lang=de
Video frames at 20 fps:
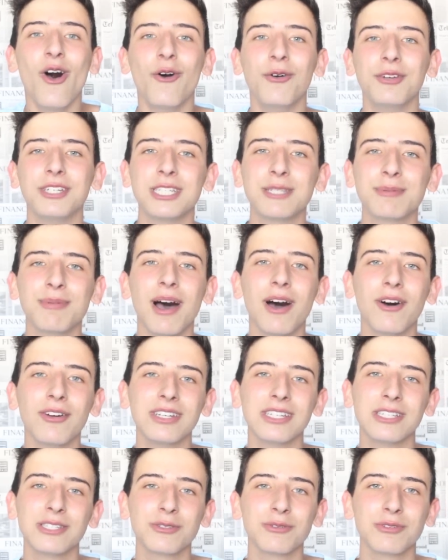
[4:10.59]
Und es war
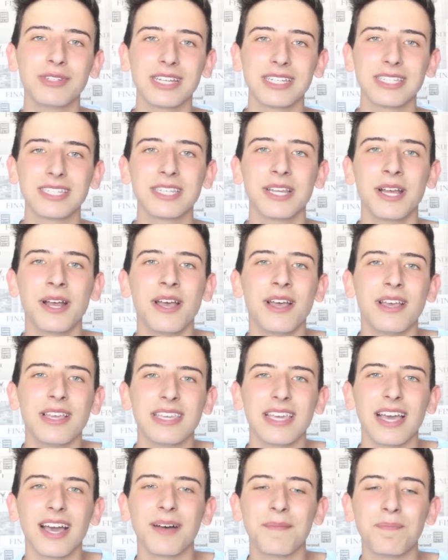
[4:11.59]
auch nicht so, dass
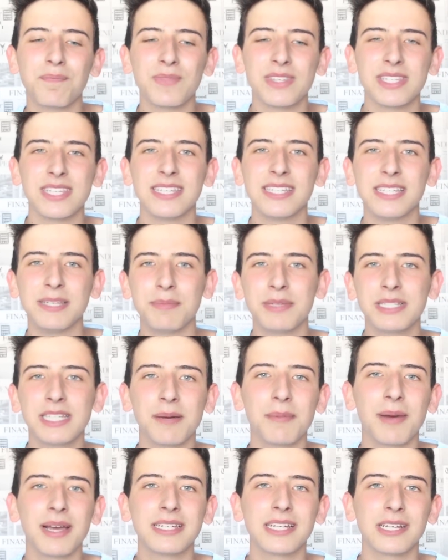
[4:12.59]
ja, sich die
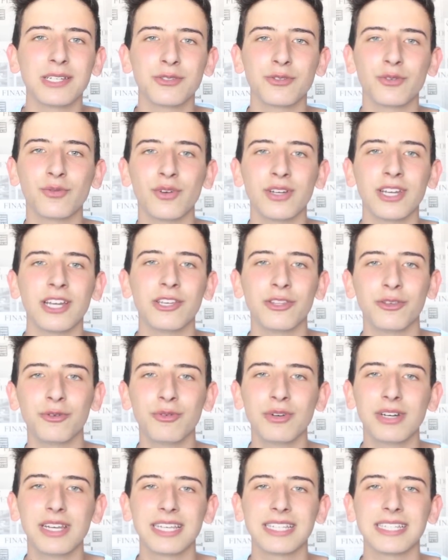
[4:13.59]
Mitarbeiter so von den
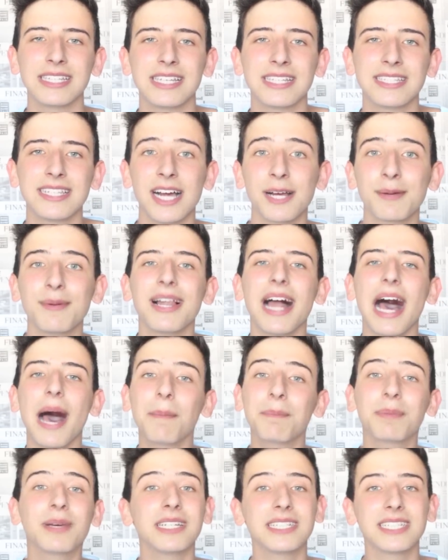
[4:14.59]
Jugendlichen, ich sag mal,
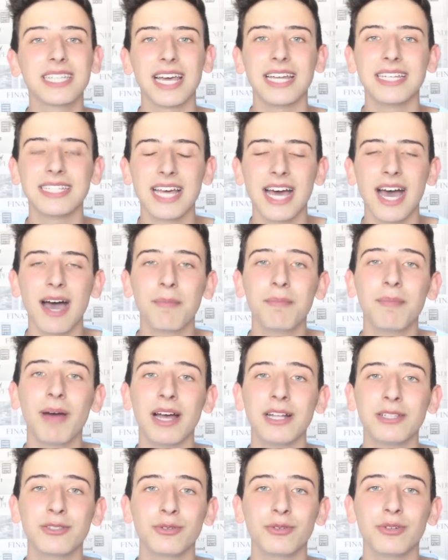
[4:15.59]
abgetrennt haben.
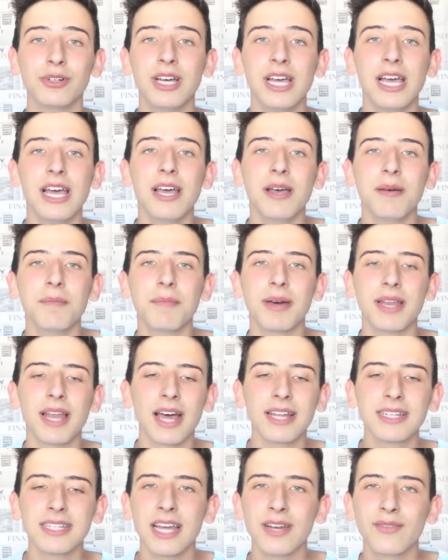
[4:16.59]
Also
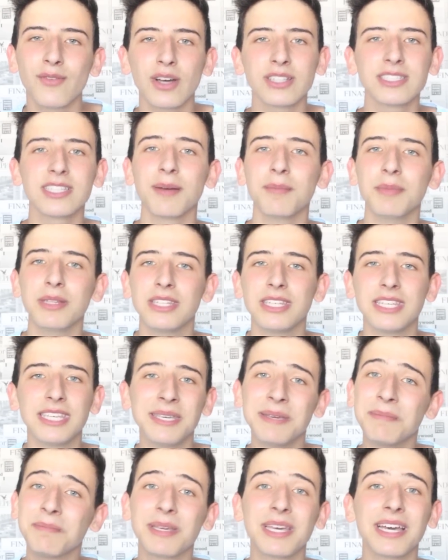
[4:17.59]
man hat einfach da mit
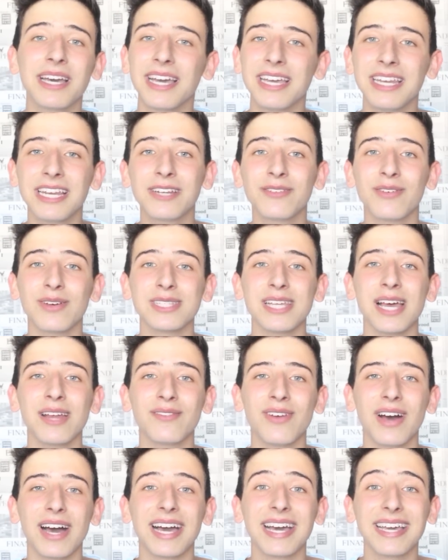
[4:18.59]
jedem geredet, was
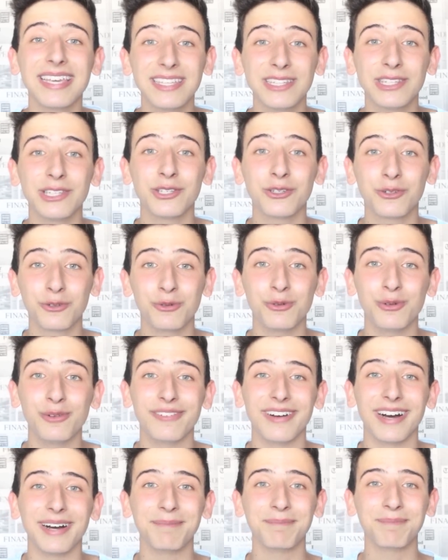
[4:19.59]
einfach richtig
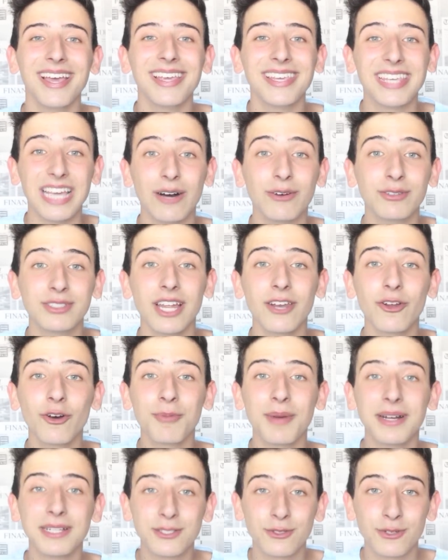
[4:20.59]
cool war. Ja, und dann
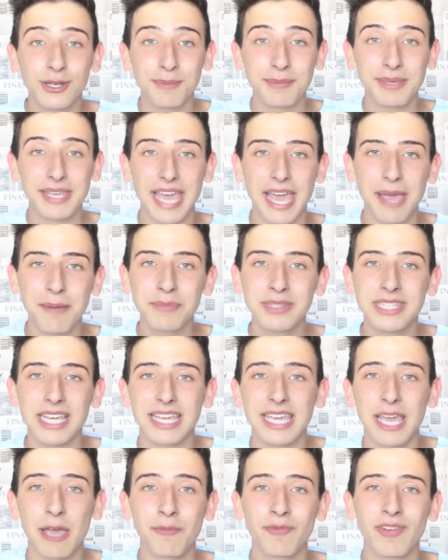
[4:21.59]
nochmal zu dem Camp.
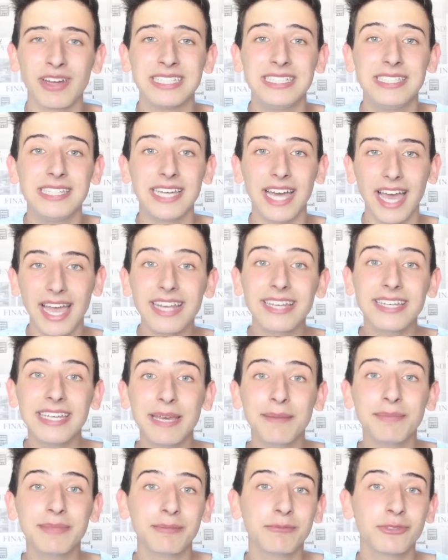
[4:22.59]
Der Camp war direkt
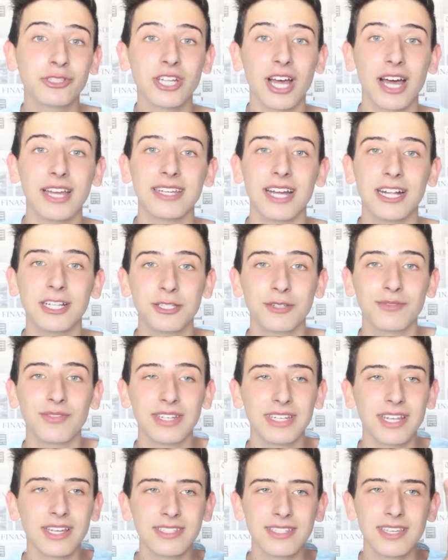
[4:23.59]
neben dem Strand. Also
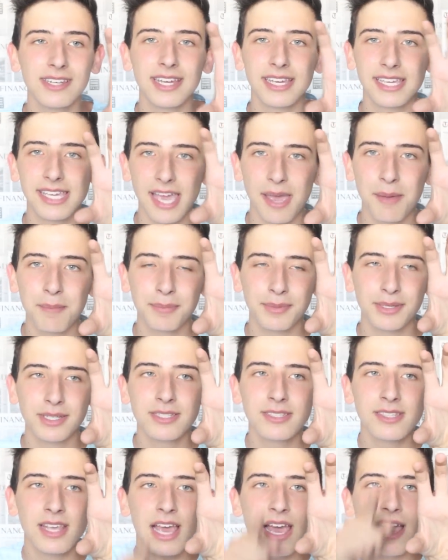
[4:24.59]
wenn das hier der Camp
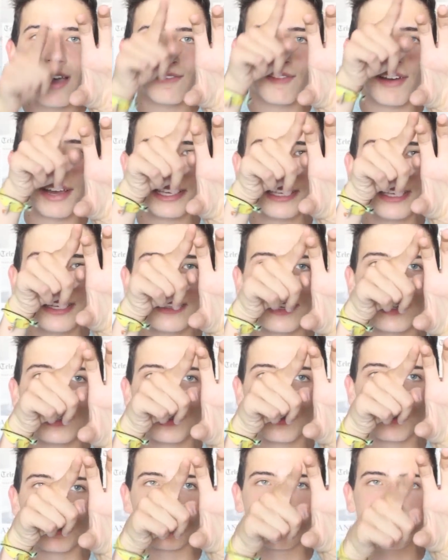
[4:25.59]
ist, war hier
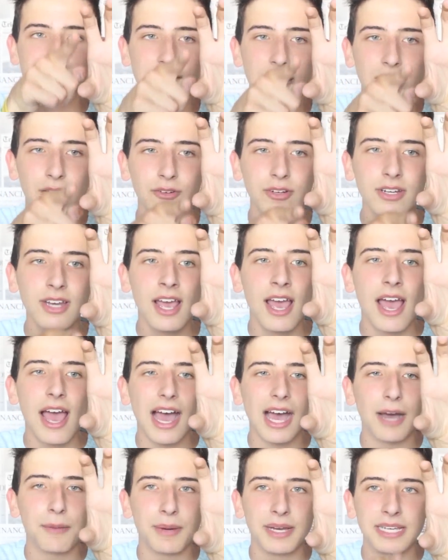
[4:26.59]
dann so ein Zaun,
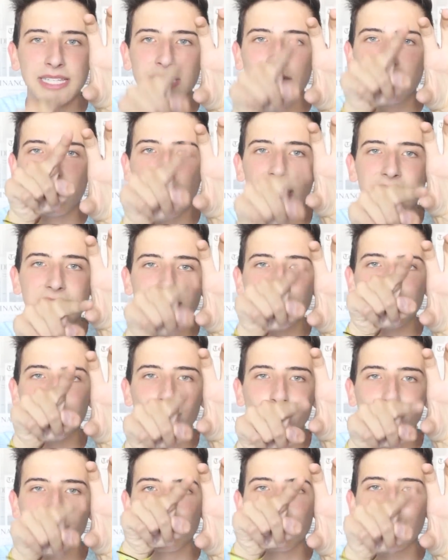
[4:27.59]
aber hier war halt die
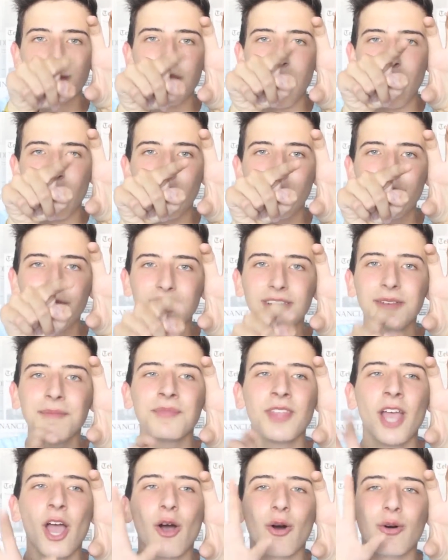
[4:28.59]
Tür so immer offen.